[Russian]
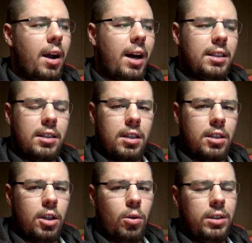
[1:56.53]
а
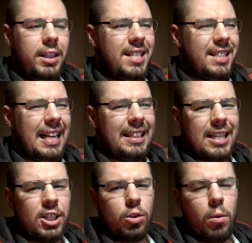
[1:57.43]
тестостерон есть,
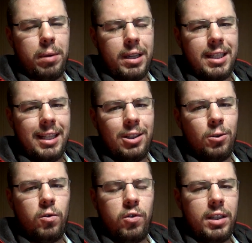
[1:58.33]
это
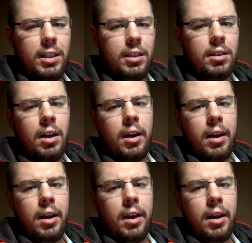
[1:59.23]
100% фонит